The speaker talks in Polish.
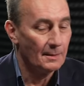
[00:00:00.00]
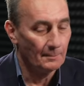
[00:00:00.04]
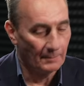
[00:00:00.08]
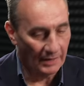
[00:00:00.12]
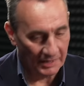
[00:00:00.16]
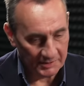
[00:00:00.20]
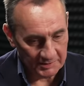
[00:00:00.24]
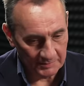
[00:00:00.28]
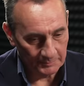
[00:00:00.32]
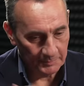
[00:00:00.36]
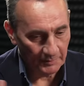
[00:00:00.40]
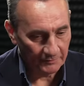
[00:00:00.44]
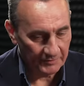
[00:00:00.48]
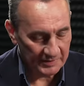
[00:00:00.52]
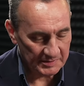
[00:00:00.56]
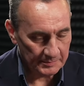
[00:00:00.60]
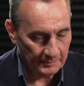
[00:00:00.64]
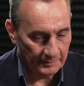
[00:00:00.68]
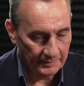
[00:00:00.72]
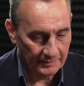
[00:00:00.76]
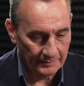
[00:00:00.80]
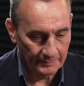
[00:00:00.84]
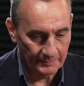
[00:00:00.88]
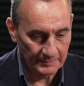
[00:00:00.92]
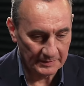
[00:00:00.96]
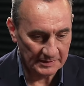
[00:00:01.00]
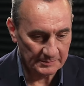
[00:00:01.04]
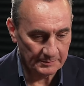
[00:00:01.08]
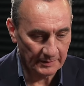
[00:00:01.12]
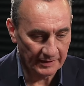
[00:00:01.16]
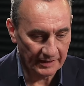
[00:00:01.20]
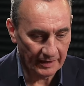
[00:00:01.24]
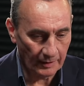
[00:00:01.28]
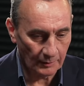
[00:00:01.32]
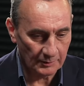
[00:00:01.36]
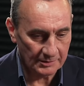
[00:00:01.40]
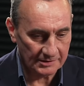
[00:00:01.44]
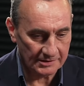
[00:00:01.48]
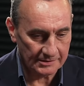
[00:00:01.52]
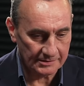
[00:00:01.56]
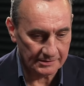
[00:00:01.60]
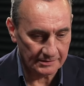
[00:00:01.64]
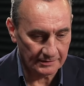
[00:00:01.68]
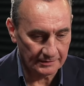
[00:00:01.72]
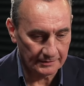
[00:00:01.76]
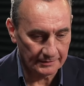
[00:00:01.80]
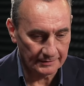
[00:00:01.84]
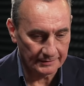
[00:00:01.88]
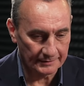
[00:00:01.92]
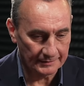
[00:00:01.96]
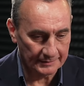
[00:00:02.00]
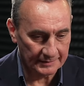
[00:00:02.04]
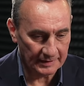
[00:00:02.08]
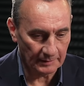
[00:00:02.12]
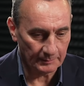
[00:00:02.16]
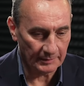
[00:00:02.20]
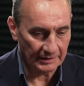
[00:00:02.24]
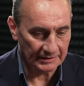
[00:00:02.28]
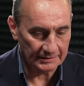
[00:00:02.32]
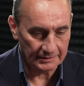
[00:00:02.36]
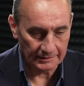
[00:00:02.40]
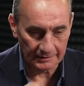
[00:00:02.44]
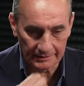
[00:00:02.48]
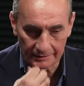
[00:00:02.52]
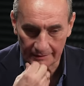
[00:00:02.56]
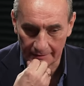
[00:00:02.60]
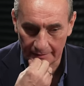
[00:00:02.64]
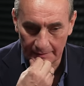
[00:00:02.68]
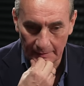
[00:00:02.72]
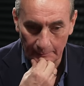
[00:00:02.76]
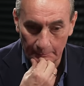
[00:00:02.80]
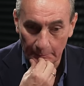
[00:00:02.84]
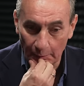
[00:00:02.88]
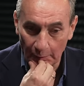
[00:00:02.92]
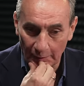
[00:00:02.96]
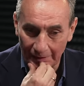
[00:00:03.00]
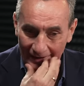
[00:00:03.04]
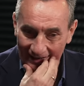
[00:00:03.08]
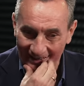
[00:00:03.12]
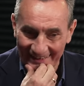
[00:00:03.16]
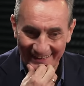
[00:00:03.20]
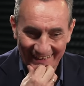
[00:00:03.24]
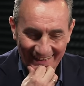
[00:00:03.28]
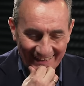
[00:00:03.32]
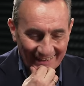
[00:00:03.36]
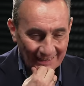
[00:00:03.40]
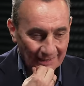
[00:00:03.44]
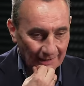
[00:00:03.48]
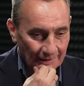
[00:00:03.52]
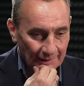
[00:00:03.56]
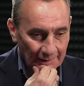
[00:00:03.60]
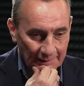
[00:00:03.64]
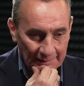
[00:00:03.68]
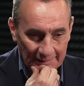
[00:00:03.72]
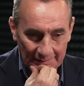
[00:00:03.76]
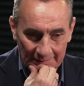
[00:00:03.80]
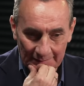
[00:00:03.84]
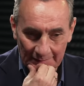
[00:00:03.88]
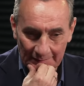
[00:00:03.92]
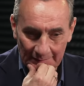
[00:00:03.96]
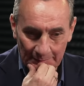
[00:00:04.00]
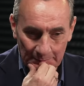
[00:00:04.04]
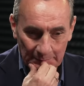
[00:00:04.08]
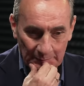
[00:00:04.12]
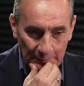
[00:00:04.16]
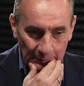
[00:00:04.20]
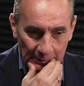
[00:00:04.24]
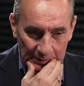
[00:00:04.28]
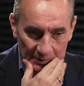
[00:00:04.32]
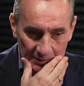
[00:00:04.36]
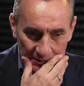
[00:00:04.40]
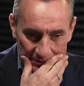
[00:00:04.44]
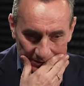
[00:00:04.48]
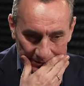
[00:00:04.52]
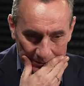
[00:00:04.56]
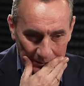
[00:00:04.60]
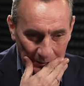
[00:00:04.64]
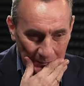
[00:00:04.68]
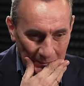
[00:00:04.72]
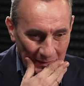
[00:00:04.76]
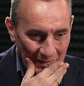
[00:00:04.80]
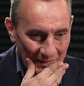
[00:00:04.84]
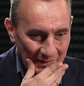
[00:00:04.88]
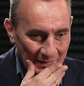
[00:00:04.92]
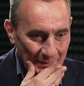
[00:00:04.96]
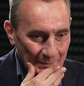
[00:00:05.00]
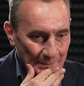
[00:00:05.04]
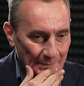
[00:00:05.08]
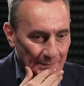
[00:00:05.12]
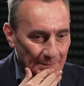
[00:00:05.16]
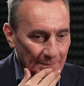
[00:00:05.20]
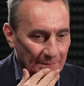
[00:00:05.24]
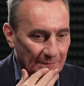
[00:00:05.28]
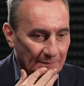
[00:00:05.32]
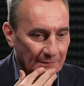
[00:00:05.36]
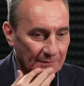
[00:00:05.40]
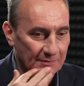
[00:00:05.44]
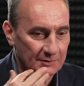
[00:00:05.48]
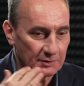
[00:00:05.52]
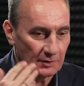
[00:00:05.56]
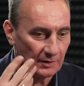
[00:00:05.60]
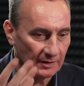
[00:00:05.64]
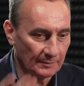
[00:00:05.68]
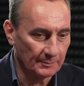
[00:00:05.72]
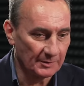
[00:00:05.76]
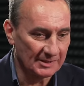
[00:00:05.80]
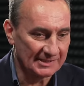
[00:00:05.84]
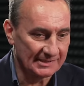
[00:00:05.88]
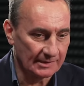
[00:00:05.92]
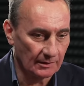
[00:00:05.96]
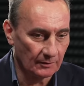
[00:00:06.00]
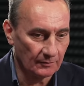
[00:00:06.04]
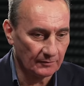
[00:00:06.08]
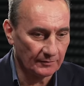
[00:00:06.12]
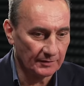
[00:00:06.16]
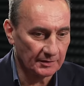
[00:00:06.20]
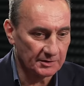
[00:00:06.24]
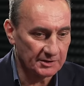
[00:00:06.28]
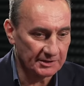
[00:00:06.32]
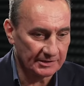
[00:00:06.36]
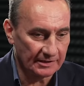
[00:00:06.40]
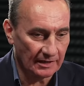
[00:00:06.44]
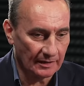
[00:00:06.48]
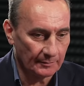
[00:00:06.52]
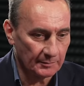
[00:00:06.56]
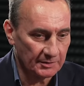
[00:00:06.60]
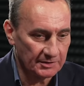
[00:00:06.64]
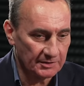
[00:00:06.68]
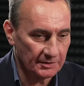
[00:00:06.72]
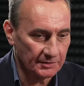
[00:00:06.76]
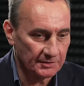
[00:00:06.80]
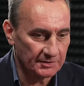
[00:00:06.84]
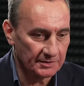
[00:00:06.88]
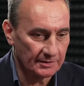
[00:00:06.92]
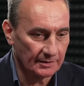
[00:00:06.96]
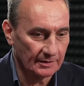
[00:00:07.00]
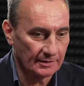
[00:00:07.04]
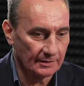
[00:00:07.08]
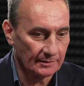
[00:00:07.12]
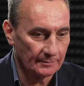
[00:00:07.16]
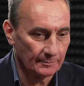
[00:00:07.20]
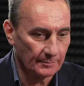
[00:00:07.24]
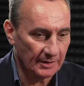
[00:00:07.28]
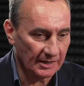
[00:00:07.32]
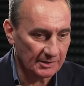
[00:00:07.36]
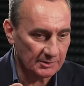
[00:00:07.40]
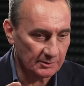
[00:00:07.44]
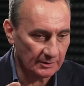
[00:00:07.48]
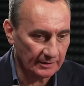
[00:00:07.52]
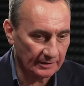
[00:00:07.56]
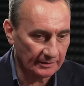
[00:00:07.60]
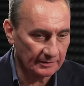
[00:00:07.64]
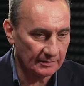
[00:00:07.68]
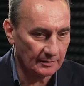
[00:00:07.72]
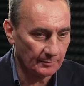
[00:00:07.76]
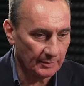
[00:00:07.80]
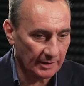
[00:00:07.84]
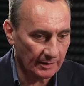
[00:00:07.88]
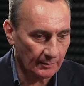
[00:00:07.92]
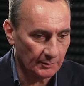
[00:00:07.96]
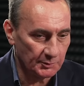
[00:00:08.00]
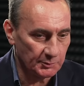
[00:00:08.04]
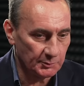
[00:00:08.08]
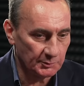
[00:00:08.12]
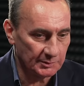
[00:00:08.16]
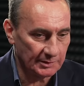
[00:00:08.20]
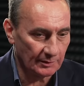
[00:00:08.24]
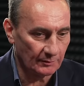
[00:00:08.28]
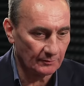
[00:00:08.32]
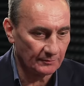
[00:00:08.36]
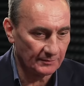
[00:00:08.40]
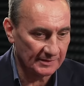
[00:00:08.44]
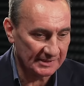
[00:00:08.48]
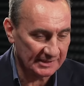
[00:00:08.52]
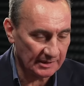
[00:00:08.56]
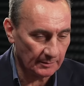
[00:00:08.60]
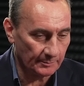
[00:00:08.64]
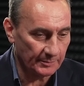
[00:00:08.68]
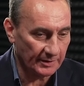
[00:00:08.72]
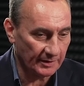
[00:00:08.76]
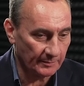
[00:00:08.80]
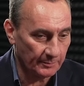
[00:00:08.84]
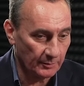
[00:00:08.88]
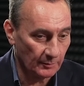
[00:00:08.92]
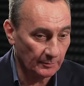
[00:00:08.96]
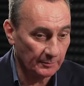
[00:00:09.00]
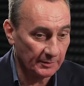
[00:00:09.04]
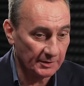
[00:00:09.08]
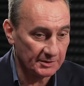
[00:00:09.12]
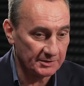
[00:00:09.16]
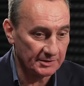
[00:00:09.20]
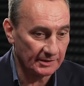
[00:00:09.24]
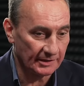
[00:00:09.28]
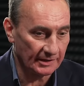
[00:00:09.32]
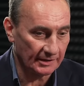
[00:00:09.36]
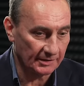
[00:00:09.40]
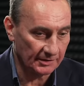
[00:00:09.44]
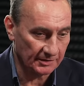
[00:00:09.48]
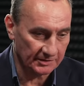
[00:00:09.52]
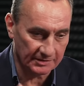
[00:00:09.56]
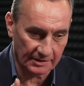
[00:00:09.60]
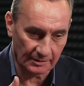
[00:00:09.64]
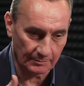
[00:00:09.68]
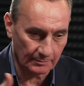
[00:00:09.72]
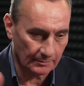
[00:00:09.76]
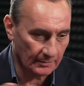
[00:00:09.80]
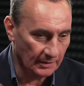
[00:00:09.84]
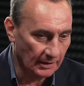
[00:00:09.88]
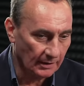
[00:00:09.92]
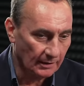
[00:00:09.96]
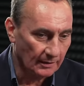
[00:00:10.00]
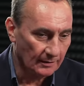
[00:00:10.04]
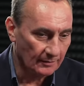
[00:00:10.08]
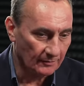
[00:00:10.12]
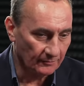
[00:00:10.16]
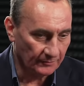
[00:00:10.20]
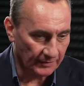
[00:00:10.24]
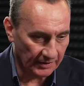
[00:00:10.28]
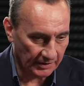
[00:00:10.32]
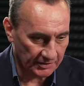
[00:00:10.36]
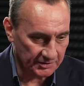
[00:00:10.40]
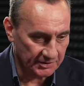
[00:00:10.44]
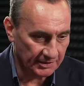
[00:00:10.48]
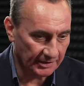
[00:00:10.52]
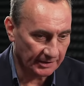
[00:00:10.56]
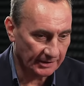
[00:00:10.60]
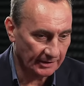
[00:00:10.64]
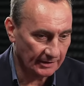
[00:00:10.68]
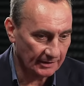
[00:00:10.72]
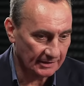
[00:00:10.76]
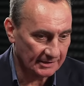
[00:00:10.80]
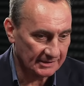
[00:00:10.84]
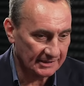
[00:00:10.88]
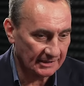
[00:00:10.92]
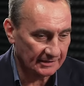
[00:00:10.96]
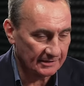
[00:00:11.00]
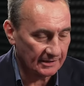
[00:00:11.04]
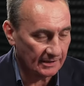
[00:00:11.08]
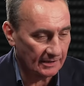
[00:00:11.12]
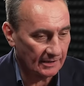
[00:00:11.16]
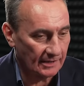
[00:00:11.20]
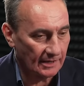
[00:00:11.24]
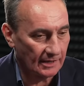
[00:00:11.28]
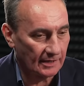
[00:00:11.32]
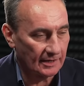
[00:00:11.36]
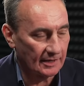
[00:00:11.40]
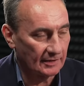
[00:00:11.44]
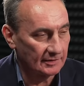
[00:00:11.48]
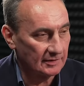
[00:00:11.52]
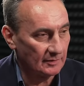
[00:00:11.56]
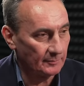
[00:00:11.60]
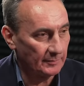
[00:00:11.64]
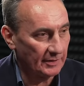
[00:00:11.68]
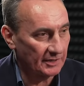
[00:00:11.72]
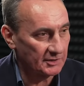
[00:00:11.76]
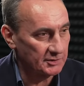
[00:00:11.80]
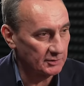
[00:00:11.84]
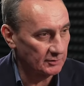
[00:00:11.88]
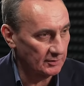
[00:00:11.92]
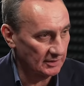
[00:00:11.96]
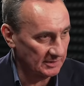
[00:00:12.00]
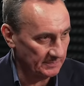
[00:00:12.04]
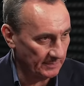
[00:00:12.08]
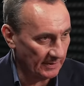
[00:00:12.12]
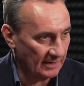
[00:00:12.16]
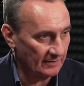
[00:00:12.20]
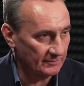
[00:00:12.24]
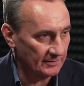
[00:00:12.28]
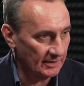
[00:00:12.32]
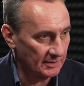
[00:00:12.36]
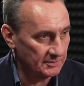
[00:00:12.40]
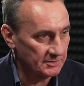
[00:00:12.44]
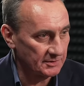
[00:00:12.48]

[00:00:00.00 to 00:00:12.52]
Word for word: Marcin, powiedz mi, zmieniając y, temat i epokę, kiedy byłeś chłopakiem w szkole podstawowej, czytałem gdzieś, że bardzo chętnie brałeś udział w występach publicznych, jakieś tam wierszyki, etc. na akademiach. Czy to jest prawda?